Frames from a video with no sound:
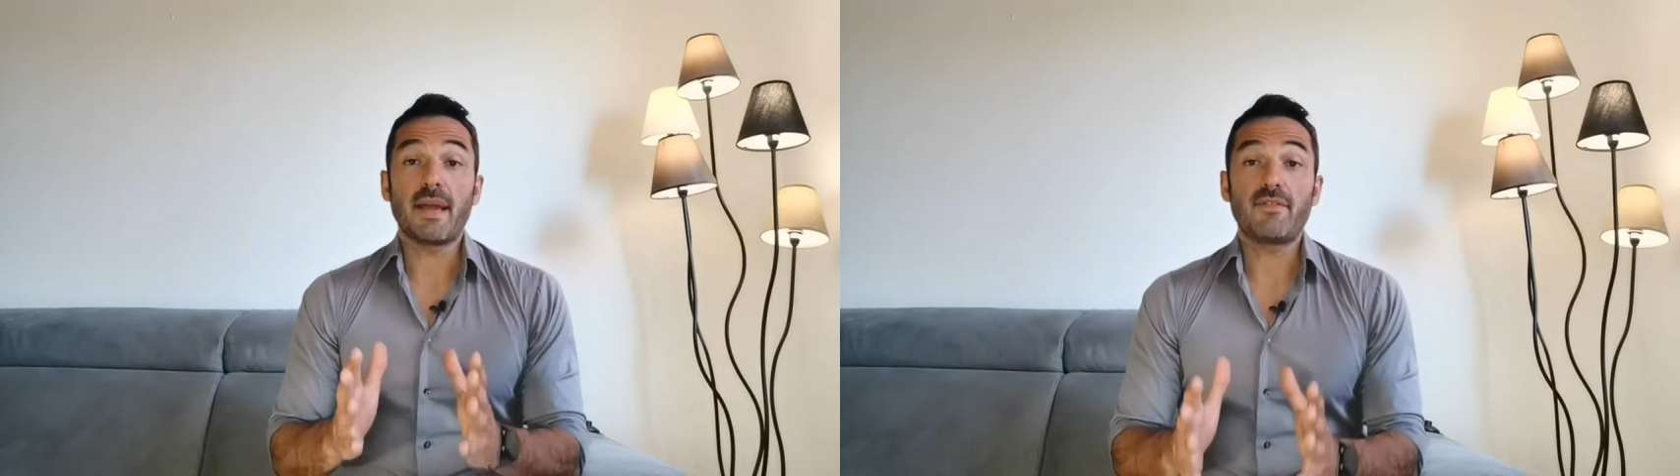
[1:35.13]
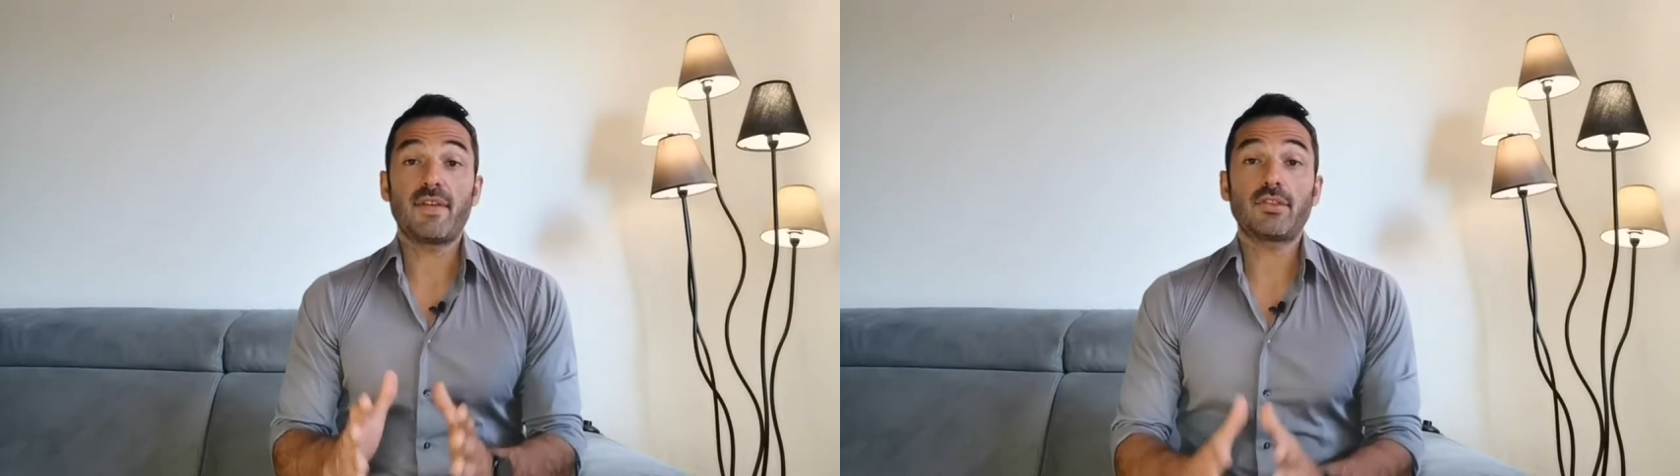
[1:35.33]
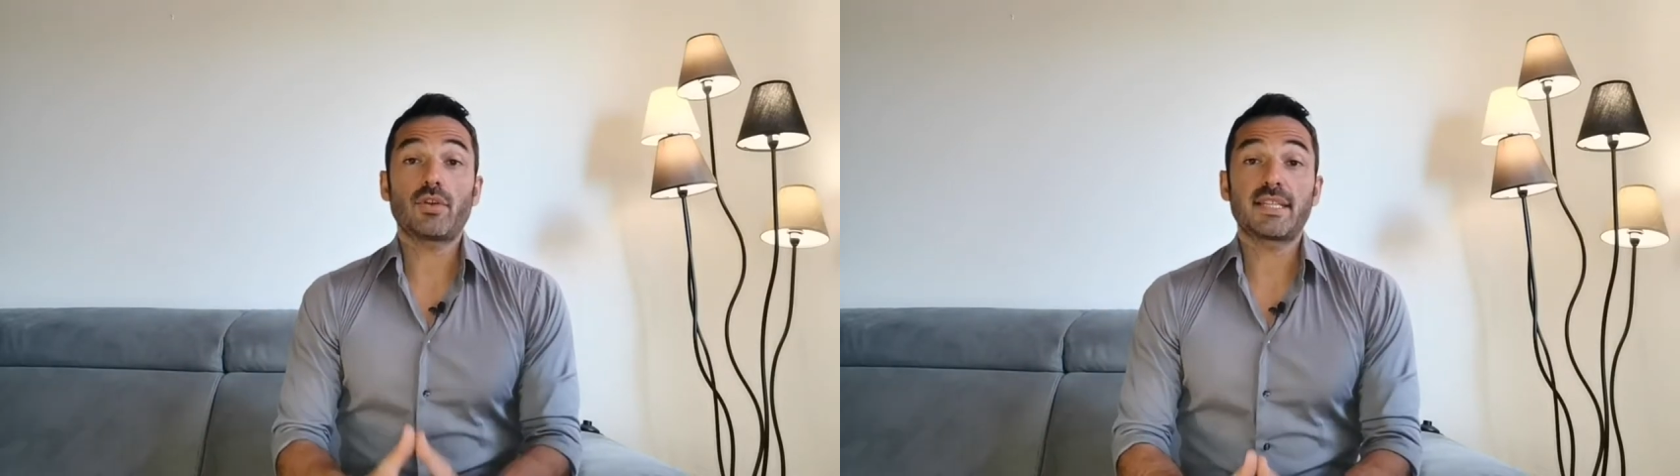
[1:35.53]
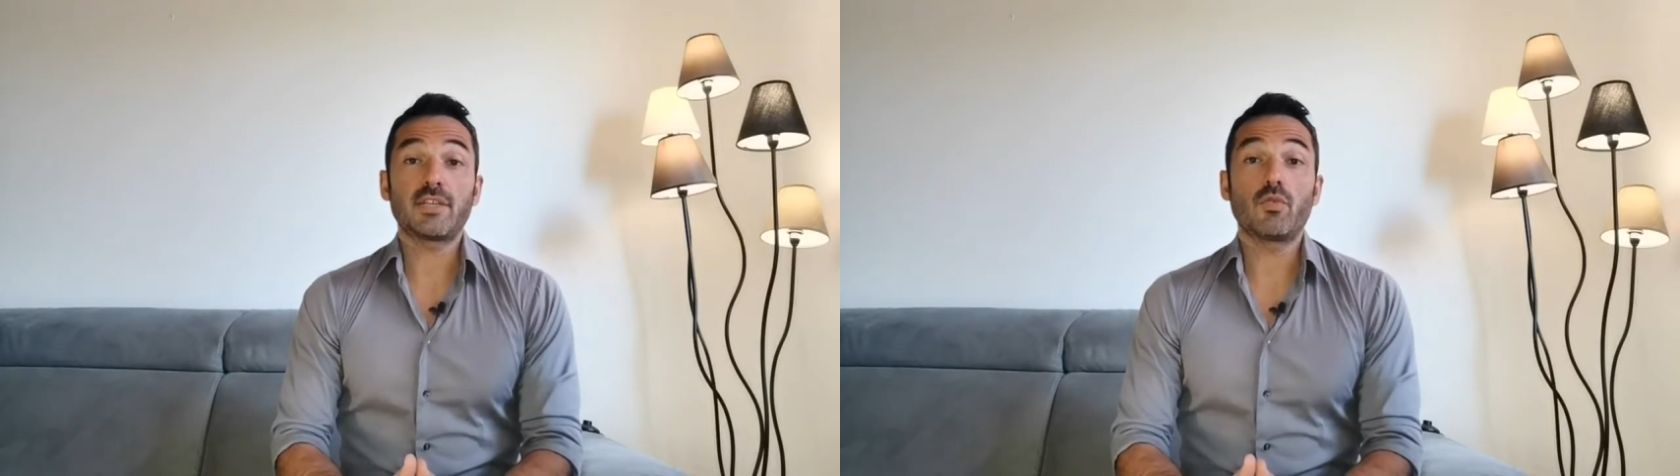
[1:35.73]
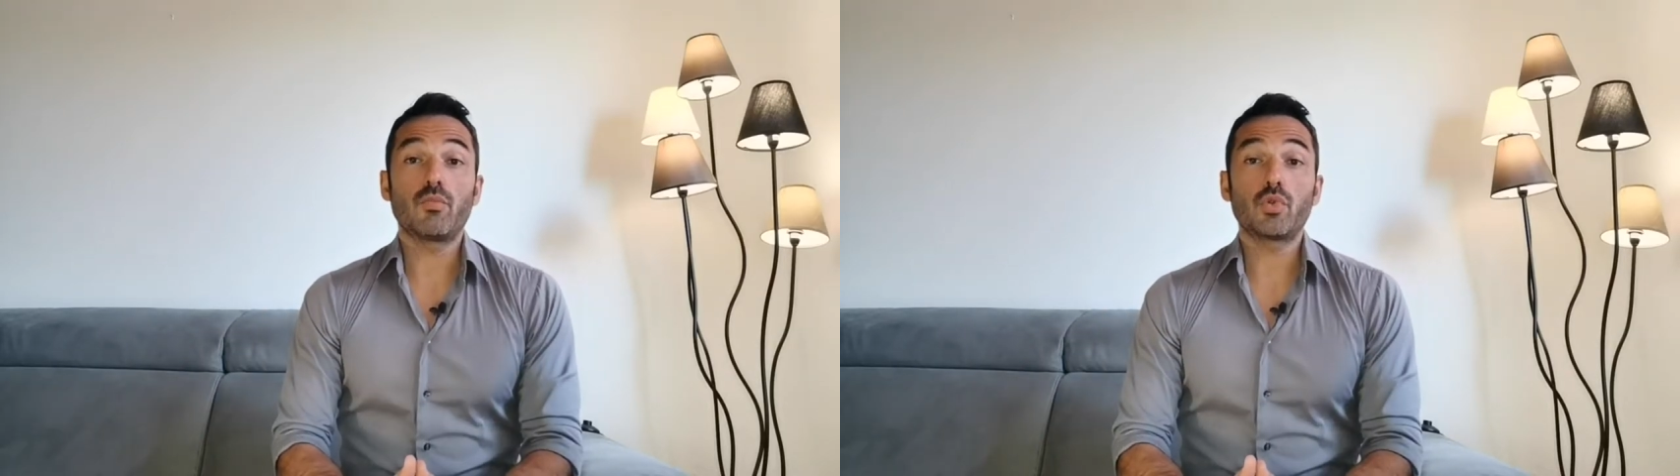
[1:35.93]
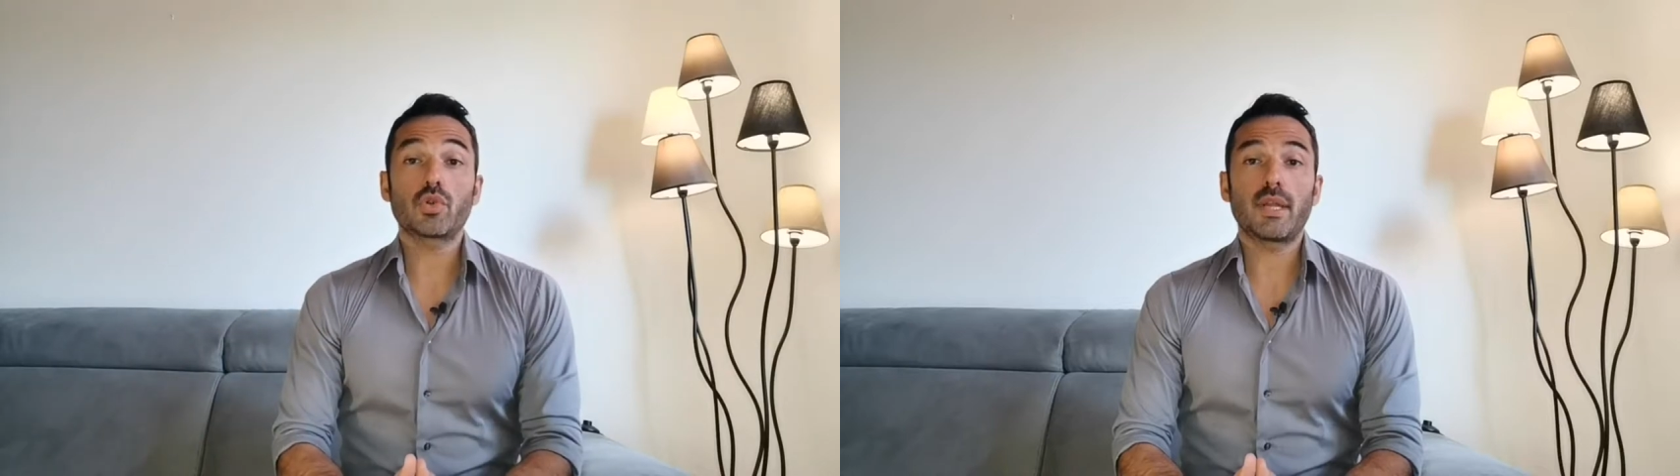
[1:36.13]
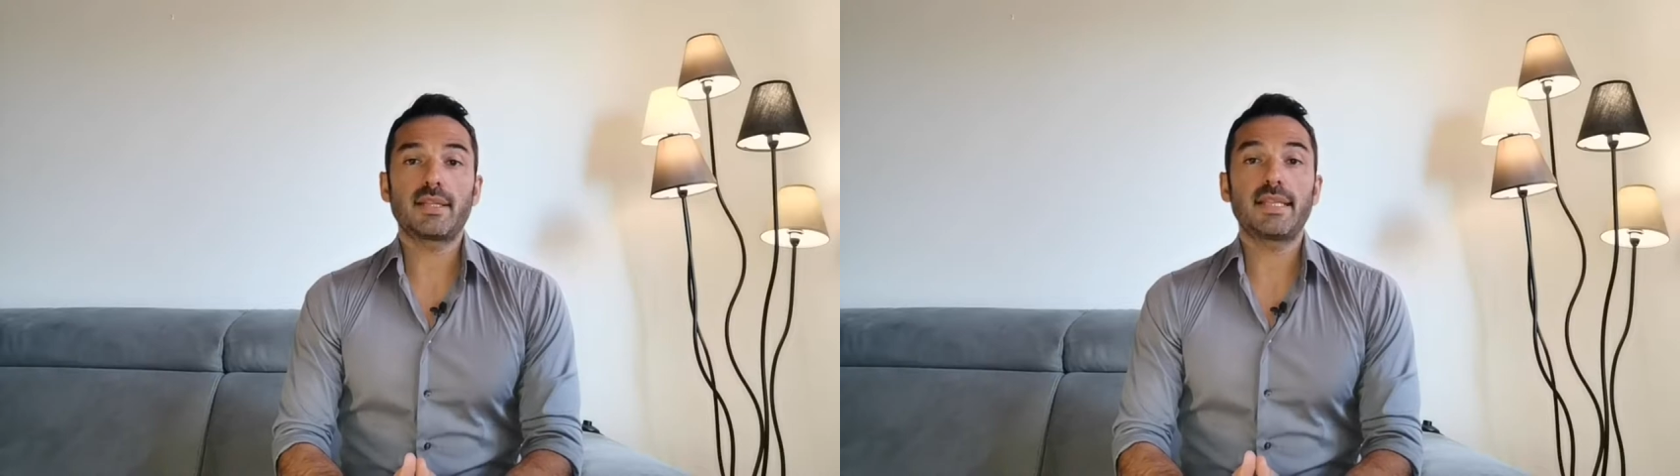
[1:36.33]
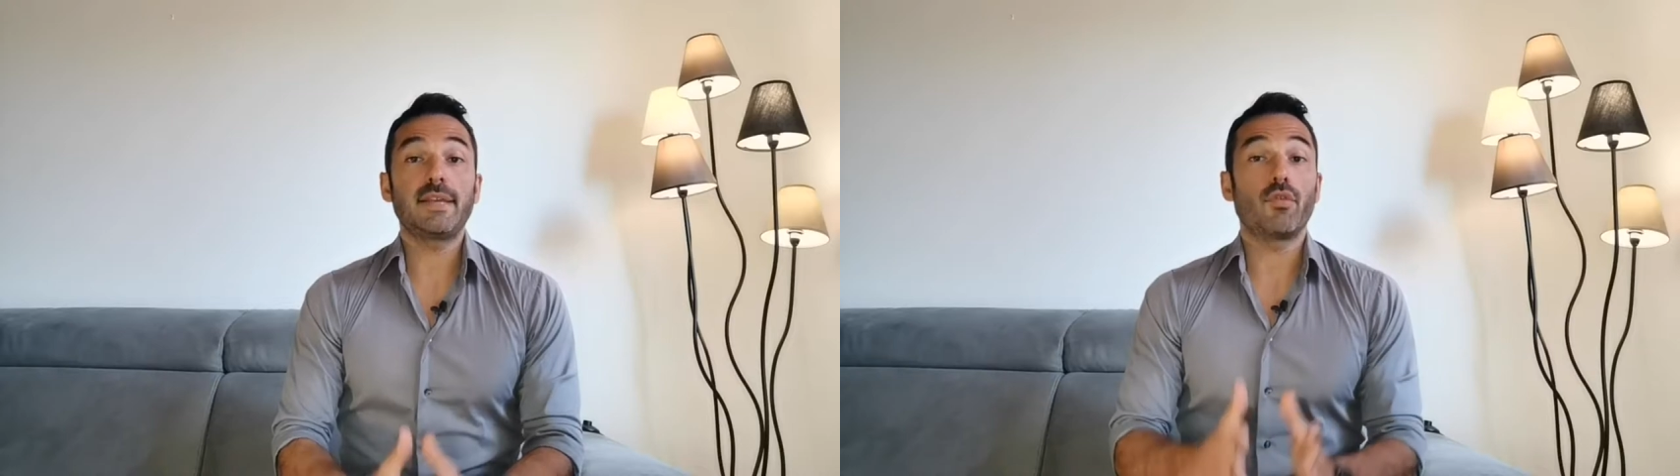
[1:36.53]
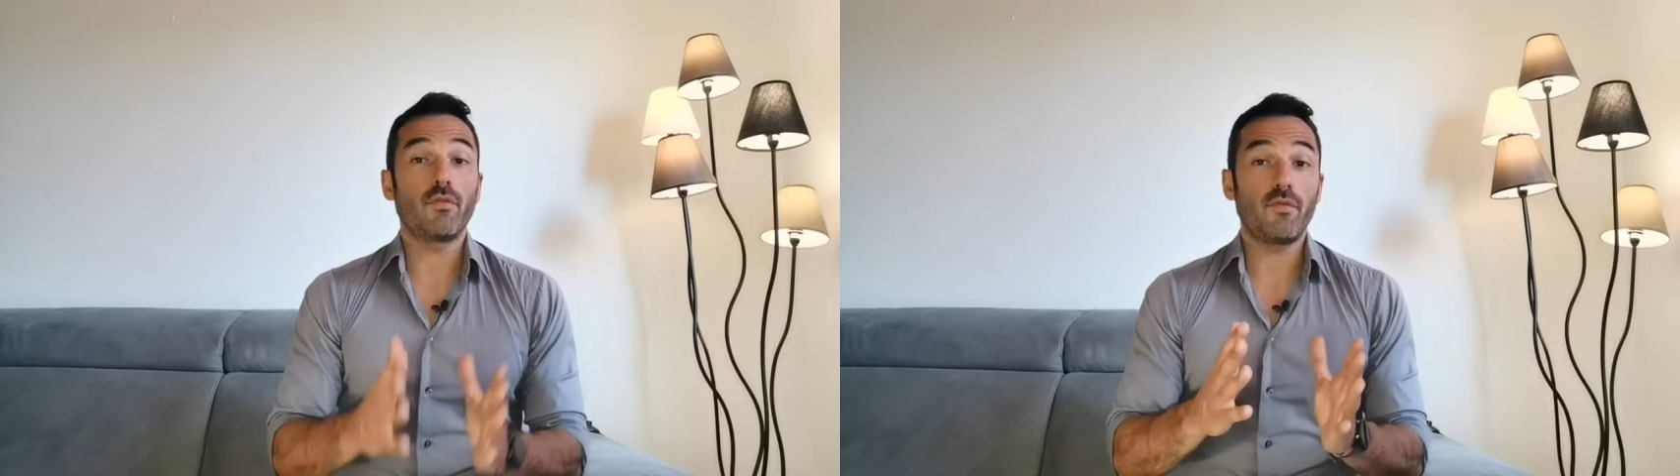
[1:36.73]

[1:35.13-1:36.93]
Ma il fatto che sia un muscolo attivo